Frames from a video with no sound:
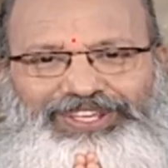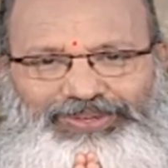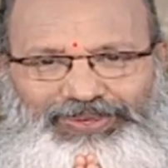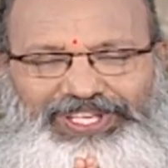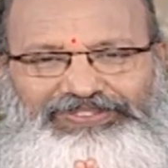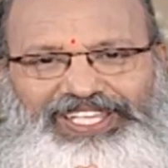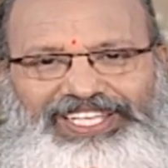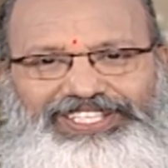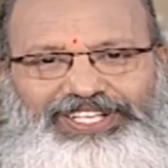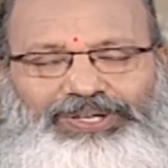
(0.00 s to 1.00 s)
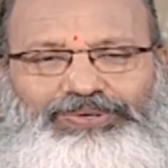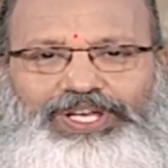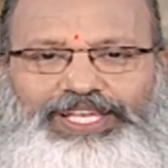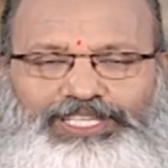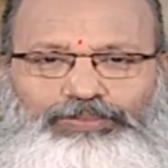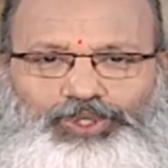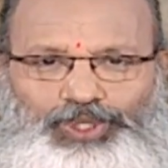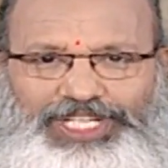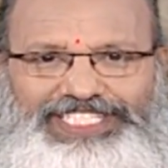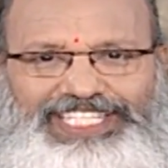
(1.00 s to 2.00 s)
யோகி வெங்கட்ராவ் இந்த
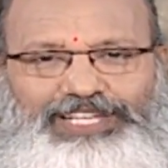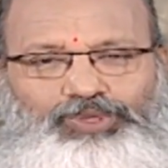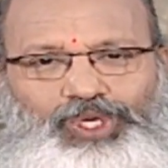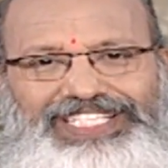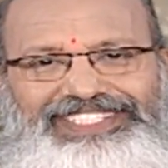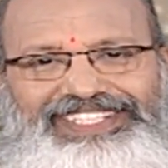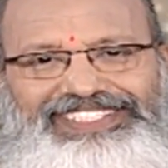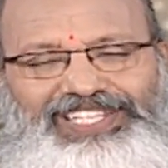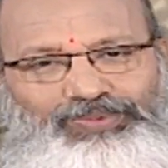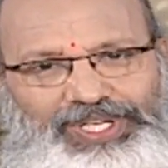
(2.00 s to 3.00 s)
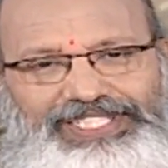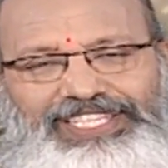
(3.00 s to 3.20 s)
புத்துணர்ச்சி தரும் யோகாஸ் நிகழ்ச்சியில் உங்களை